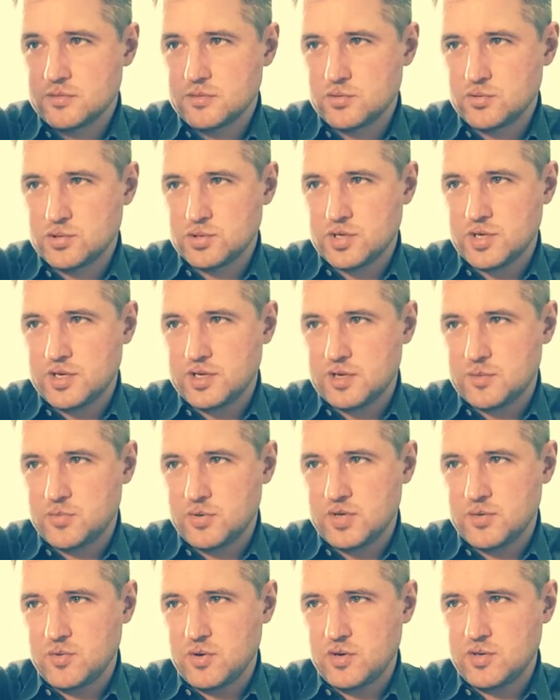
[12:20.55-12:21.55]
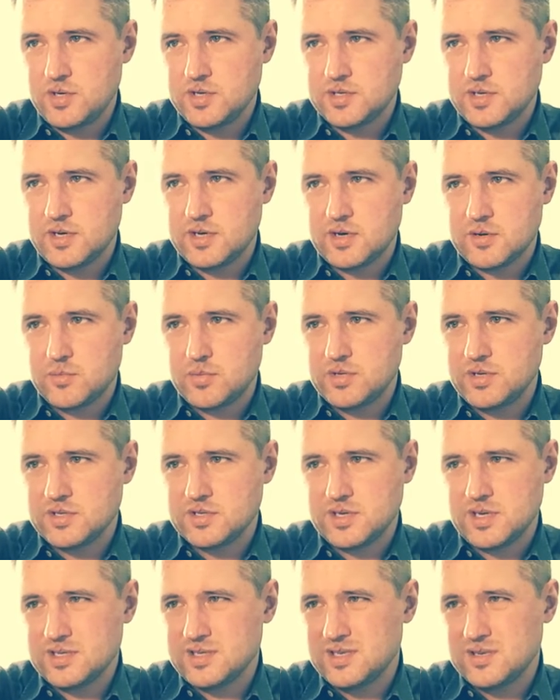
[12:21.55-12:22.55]
Тоже, я так понимаю, низкой
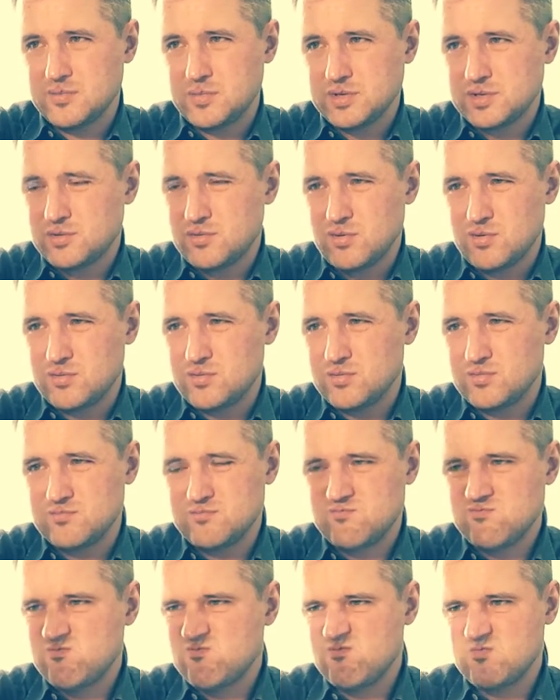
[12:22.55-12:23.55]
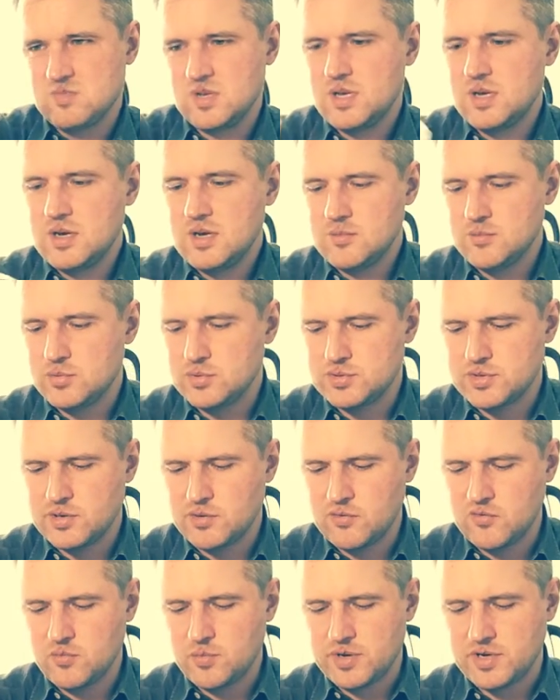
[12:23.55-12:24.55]
карбонизации, поскольку
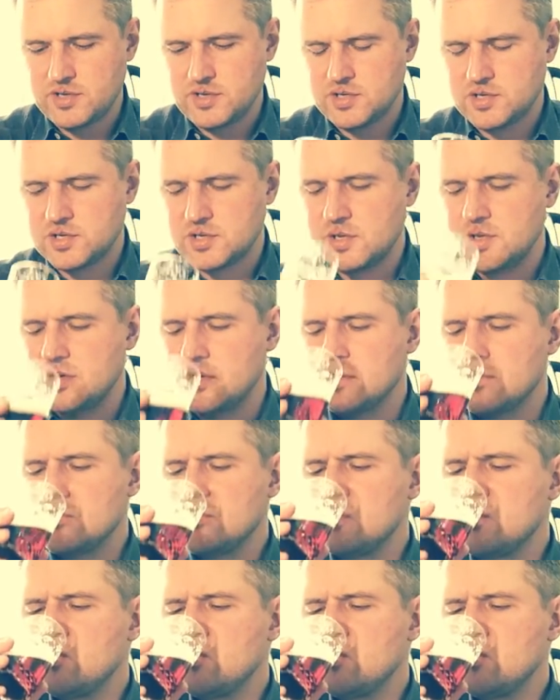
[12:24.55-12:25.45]
пузырьков практически нет.